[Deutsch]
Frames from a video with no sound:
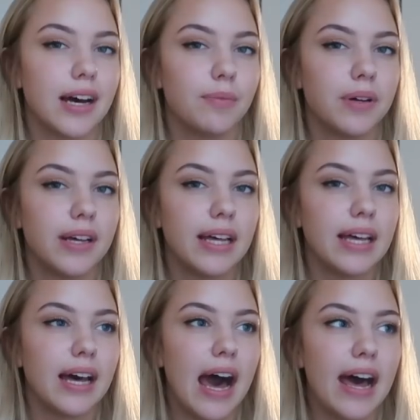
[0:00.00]
habe.
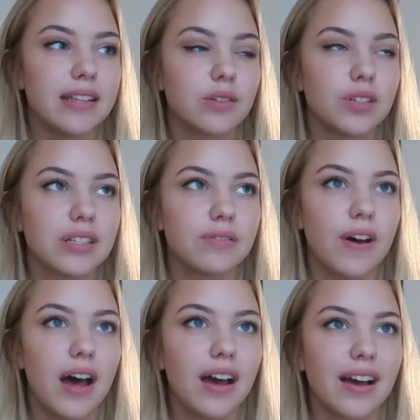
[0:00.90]
Also das
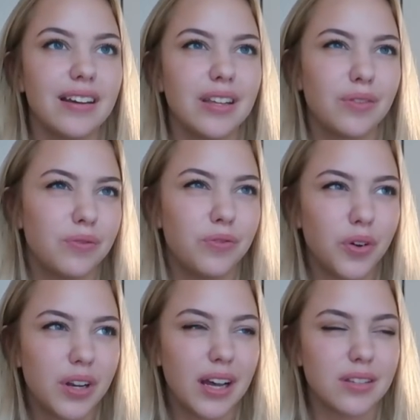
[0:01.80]
war nicht wirklich,